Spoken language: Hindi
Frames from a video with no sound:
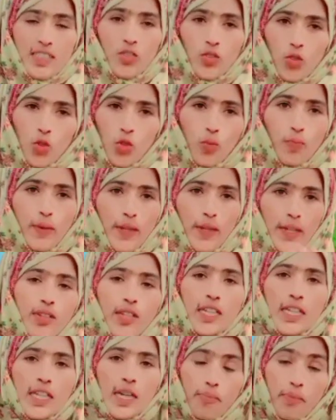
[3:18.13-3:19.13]
यूट्यूब पर आई
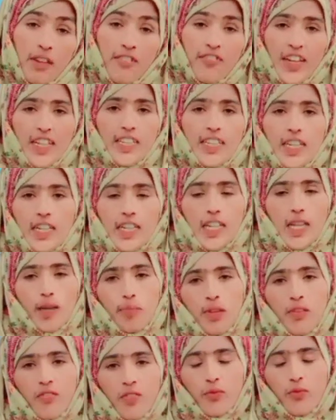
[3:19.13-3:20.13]
हूँ अपने फ़ायदे के लिए
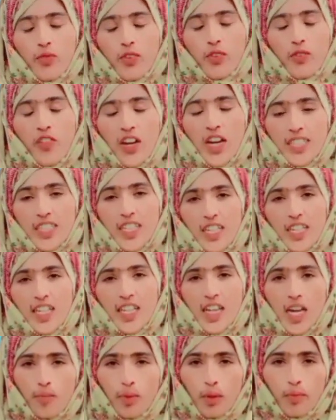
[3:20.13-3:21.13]
अपने मफाद के लिए
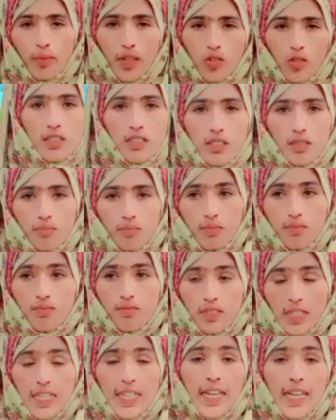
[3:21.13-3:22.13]
यहाँ पर बिल्कुल
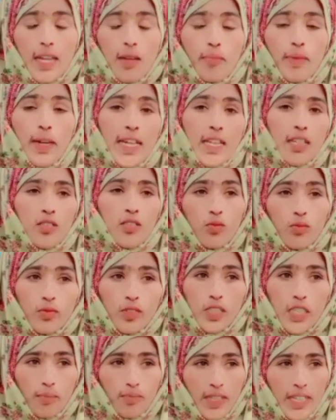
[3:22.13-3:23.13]
नहीं आई मैं
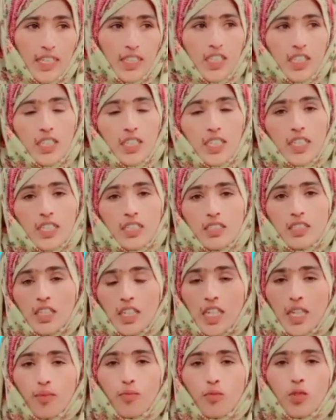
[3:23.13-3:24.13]
जब देखती थी किसी
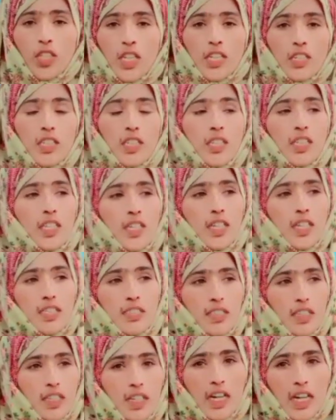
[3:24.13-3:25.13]
गरीब को देखती थी
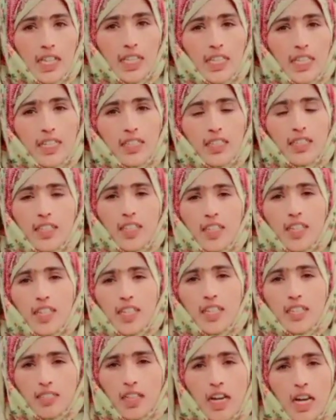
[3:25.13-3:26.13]
किसी का हाल देखती थी कि
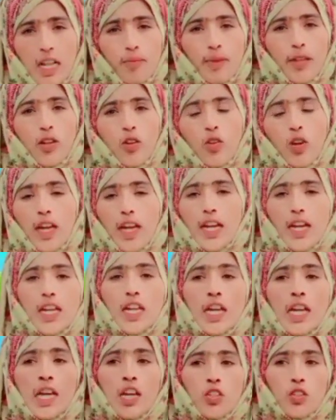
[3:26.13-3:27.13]
इस हाल में लोग हैं
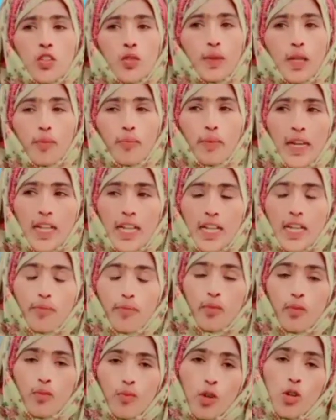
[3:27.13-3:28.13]
तो फिर मैंने
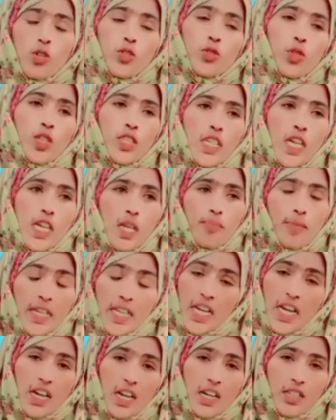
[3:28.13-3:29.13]
बहुत सोचा कि मैं
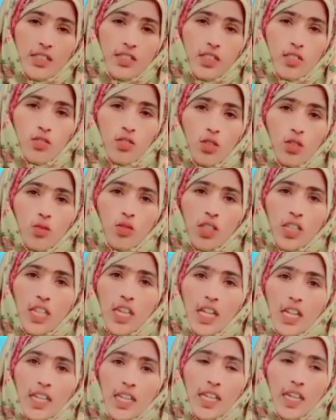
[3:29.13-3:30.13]
क्या कर सकती हूँ
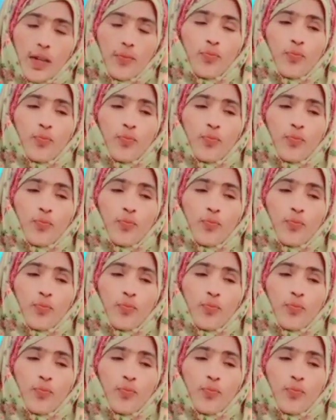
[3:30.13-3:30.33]
उनके लिए